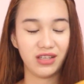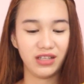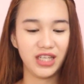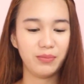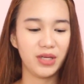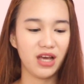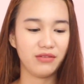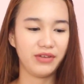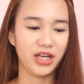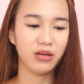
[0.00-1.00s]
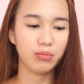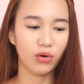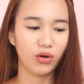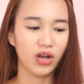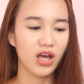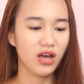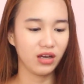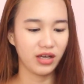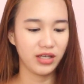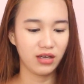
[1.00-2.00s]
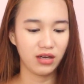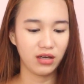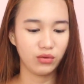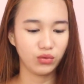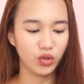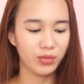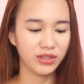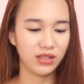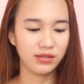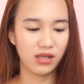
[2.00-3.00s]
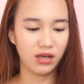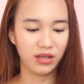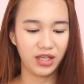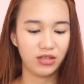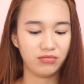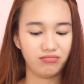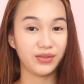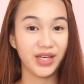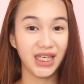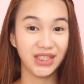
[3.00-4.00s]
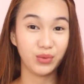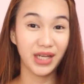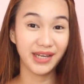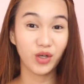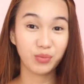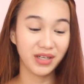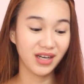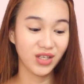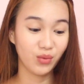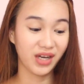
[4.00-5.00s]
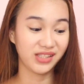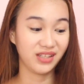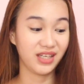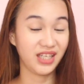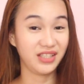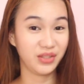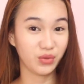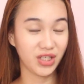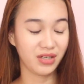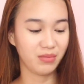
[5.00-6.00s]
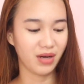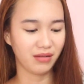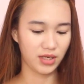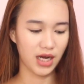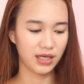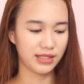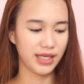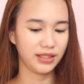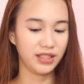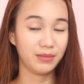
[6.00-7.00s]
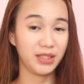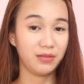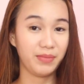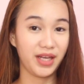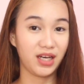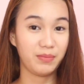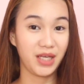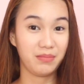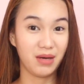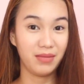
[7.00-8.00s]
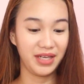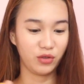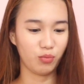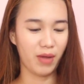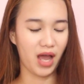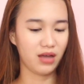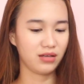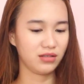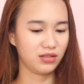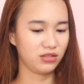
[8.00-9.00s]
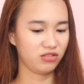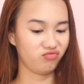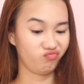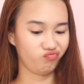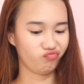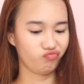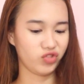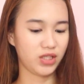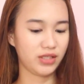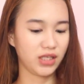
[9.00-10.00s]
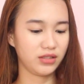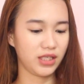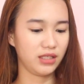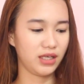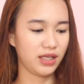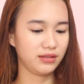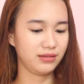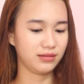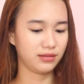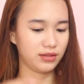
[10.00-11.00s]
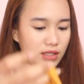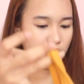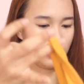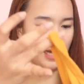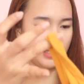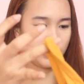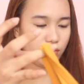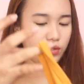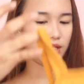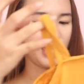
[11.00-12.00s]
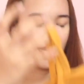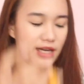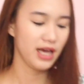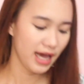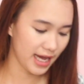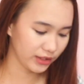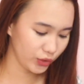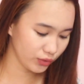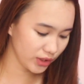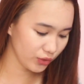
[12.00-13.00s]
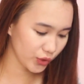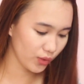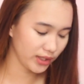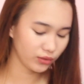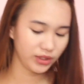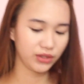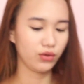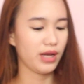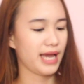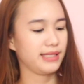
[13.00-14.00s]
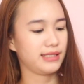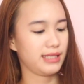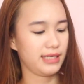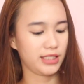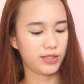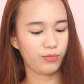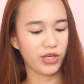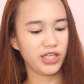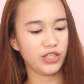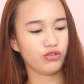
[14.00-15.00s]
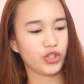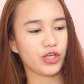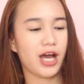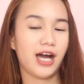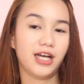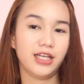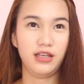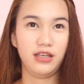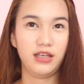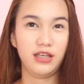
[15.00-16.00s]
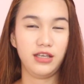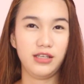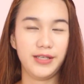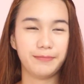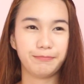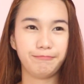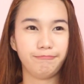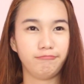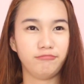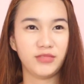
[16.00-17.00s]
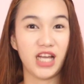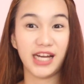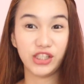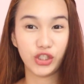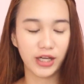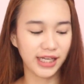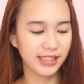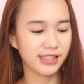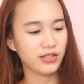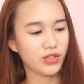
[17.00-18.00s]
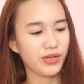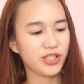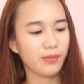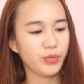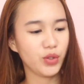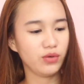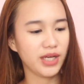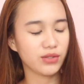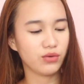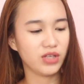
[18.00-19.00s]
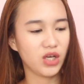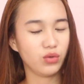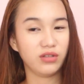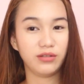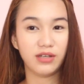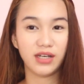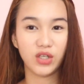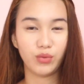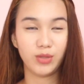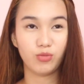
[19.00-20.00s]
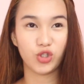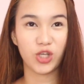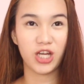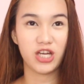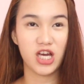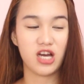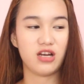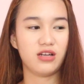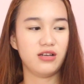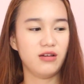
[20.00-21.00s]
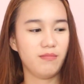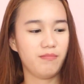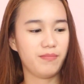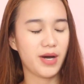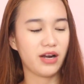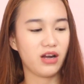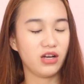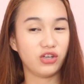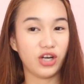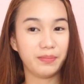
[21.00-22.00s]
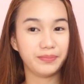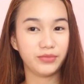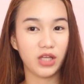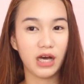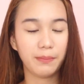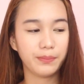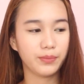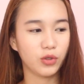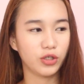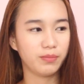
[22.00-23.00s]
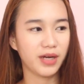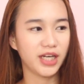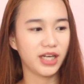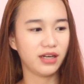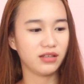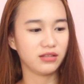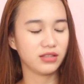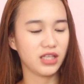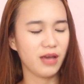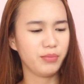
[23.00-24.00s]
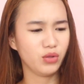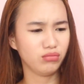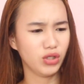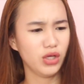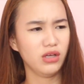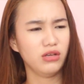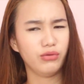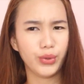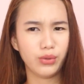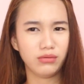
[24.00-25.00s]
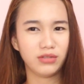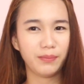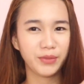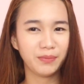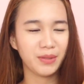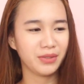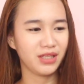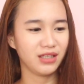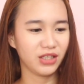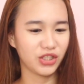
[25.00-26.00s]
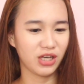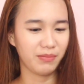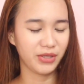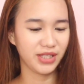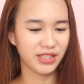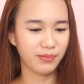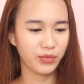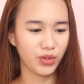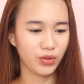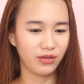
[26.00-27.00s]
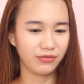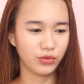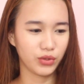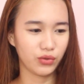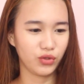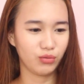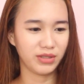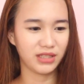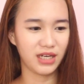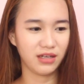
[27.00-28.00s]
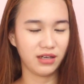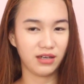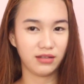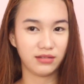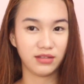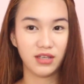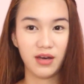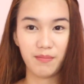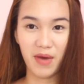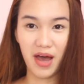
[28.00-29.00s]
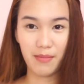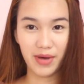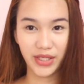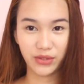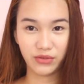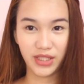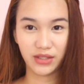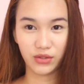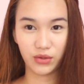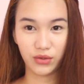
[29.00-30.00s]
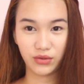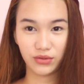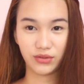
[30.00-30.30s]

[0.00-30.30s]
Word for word: hindi pala available kaya nung dumating sa akin so ayan, wala na akong magagawa kasi nga nandito na ba diba? nakakasayang din naman ang pera kapag ibabalik ko pa dagdag lang ng gastos. Ayan. At yung nagustuhan ko dito guys is pwede nyo siyang i-adjust. So it's up to you guys kung ga gagawin nyo siya ng parang crop top or parang eh pero though crop top naman talaga siya pero it's up to you if gusto nyo ba talagang mahaba yung dito